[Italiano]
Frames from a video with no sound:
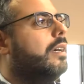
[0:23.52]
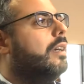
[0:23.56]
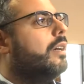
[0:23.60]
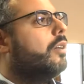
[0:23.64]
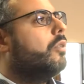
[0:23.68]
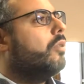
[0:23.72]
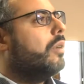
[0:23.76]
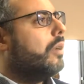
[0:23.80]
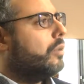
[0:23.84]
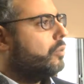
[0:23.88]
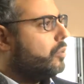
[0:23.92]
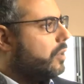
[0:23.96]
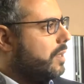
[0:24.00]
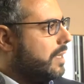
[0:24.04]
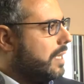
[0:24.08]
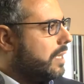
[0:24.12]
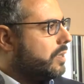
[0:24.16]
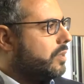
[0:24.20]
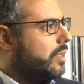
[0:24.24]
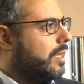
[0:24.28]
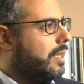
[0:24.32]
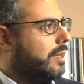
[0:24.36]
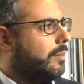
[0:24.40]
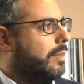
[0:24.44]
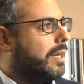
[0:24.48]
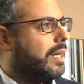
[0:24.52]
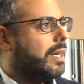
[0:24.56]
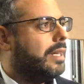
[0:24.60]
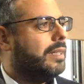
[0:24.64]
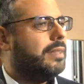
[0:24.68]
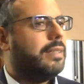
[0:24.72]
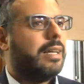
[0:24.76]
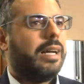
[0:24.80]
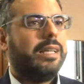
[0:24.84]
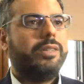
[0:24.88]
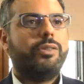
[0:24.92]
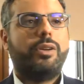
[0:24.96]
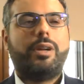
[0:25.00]
con l'autorizzazione di Banca
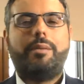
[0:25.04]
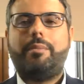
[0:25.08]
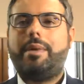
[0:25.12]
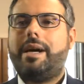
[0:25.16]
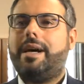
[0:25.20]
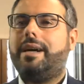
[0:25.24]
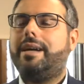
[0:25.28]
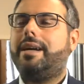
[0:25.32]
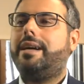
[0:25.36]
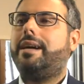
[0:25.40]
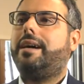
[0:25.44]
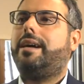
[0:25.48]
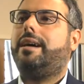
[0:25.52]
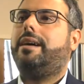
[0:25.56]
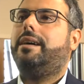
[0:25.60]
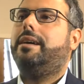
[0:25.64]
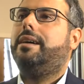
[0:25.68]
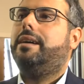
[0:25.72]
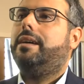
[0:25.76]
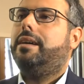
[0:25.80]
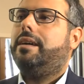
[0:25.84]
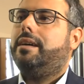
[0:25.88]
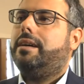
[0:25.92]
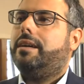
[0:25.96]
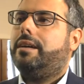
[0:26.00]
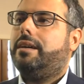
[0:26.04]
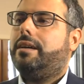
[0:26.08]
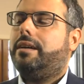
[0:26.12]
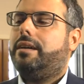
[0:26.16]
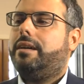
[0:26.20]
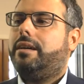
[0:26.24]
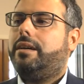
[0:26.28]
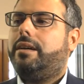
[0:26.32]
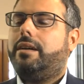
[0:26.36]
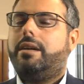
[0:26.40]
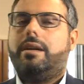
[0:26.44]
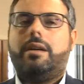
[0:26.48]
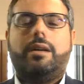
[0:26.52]
Italia, una banca
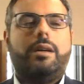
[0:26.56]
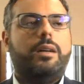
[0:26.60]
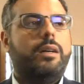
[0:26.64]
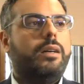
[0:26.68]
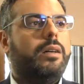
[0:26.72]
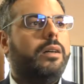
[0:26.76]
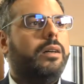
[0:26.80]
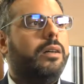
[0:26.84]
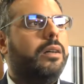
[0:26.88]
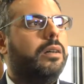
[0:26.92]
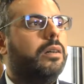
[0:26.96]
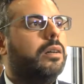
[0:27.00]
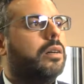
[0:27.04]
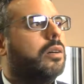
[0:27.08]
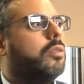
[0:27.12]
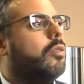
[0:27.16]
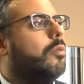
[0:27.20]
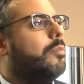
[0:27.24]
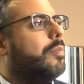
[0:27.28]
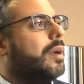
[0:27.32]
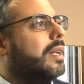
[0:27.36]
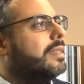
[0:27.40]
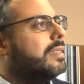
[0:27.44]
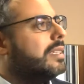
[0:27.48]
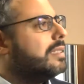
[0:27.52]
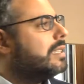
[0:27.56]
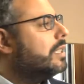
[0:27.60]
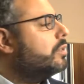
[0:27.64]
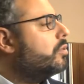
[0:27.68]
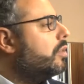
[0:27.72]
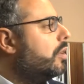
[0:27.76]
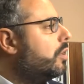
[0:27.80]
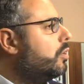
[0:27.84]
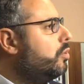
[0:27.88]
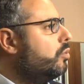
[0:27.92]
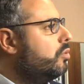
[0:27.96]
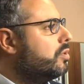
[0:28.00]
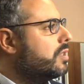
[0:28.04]
eh, comprata a
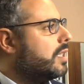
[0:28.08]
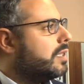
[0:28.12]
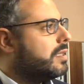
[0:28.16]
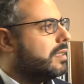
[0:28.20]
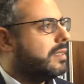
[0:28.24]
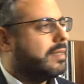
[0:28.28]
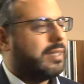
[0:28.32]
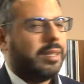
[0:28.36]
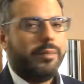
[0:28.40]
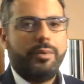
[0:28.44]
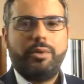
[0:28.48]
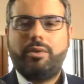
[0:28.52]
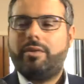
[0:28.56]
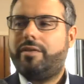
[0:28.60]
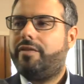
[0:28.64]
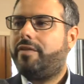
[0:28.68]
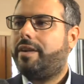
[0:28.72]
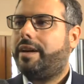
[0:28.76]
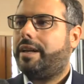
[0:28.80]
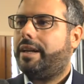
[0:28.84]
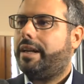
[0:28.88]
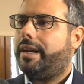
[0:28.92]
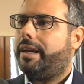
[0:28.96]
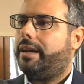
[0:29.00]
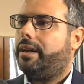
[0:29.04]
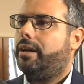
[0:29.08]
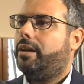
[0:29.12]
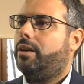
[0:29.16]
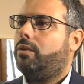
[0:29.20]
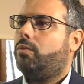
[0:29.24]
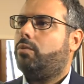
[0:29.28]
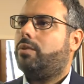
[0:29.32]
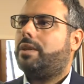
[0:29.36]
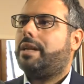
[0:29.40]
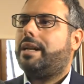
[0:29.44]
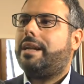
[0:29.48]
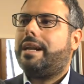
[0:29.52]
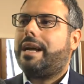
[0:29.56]
scatola chiusa senza nemmeno fare
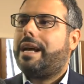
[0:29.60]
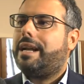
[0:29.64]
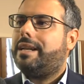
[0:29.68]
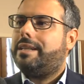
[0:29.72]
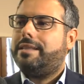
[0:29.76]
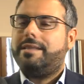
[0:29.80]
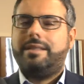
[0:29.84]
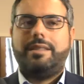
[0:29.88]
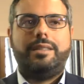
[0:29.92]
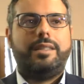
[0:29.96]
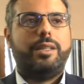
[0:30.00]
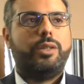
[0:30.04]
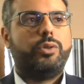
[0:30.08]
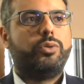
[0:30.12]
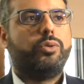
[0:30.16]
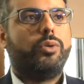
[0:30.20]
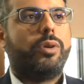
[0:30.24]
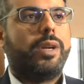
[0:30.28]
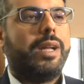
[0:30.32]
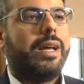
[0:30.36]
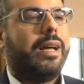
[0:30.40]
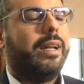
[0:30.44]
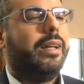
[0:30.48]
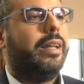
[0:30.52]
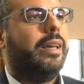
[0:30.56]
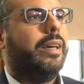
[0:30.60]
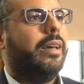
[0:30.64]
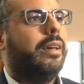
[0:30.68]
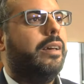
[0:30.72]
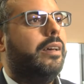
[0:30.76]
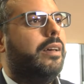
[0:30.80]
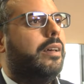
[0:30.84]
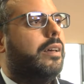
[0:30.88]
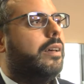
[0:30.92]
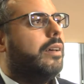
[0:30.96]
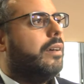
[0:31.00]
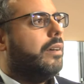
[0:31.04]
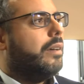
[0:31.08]
un'analisi del suo reale
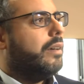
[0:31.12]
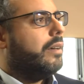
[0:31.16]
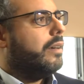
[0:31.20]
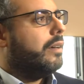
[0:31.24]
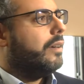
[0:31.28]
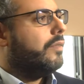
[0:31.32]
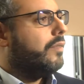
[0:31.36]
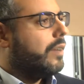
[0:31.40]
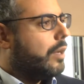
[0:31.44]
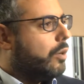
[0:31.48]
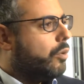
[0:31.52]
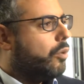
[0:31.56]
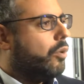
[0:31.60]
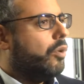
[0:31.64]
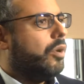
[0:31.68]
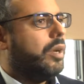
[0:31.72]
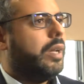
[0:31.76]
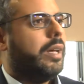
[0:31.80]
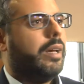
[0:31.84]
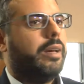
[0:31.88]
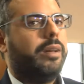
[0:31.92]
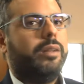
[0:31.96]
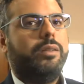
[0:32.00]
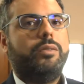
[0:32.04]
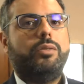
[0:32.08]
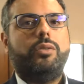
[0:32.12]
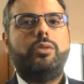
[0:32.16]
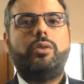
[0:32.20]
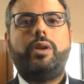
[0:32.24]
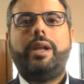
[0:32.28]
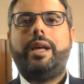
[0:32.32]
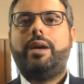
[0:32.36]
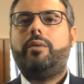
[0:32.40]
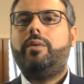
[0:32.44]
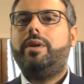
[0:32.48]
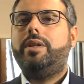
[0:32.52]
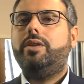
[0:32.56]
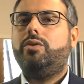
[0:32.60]
eh, valore. Non
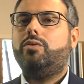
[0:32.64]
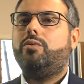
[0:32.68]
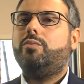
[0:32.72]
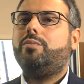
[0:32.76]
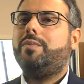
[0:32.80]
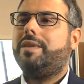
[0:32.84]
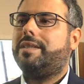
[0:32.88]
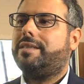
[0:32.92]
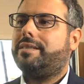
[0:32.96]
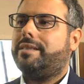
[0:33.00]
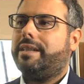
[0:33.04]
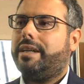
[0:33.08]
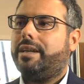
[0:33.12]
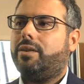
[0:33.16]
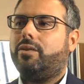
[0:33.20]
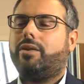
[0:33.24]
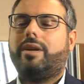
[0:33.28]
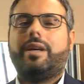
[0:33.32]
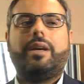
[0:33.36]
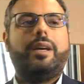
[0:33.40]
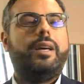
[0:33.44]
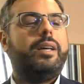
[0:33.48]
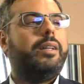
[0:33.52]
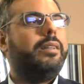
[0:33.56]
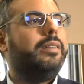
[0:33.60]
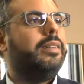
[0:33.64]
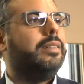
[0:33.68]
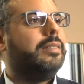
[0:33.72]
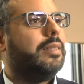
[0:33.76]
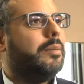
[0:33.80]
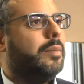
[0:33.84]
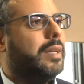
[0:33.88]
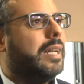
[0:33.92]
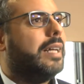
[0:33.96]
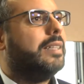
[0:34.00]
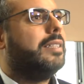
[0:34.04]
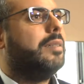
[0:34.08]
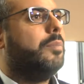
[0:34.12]
è quindi un mistero che
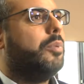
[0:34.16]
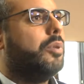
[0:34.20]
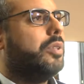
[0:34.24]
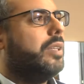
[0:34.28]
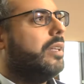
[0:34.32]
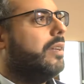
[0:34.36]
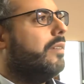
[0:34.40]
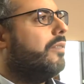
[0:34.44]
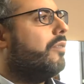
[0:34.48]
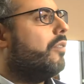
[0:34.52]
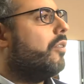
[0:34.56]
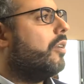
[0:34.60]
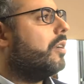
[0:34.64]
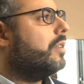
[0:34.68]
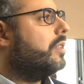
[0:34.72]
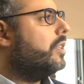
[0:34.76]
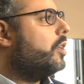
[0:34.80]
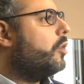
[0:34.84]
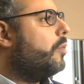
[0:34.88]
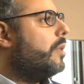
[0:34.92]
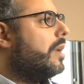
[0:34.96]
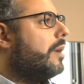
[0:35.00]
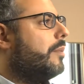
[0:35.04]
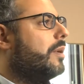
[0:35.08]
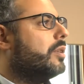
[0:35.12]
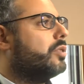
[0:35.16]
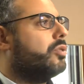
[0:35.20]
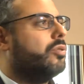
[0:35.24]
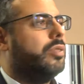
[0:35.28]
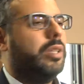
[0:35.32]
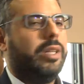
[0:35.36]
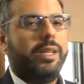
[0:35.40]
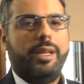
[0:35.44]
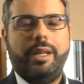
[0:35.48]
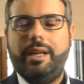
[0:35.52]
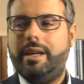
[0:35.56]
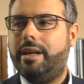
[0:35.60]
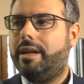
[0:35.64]
determinati poteri forti come la
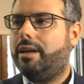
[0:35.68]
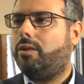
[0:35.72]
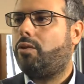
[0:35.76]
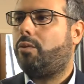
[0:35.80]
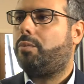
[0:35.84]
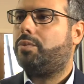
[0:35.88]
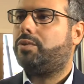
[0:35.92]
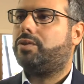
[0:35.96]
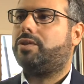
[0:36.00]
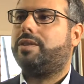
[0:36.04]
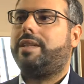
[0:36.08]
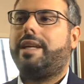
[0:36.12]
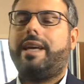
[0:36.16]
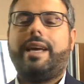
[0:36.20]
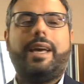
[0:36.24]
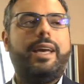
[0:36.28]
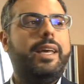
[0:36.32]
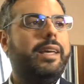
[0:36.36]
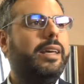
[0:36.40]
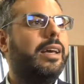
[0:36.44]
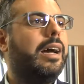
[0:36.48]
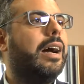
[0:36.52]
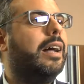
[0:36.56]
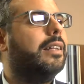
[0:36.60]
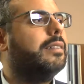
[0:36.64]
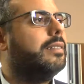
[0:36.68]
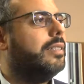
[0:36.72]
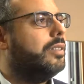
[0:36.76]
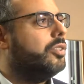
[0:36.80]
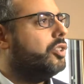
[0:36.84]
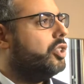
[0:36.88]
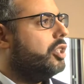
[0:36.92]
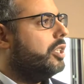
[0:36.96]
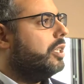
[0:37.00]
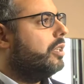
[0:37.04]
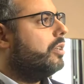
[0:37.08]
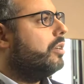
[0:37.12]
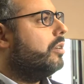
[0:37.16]
massoneria, l'Opus Dei, altri
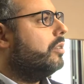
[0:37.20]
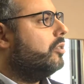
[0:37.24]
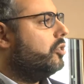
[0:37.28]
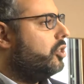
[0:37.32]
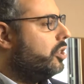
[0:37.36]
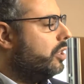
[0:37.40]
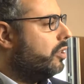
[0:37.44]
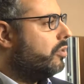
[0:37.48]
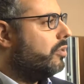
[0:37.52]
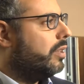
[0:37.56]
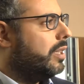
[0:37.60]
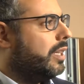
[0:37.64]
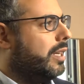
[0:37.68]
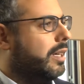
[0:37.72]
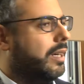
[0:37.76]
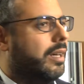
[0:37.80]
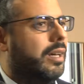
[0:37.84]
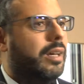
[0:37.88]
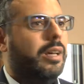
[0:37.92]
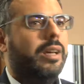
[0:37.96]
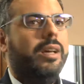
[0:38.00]
circoli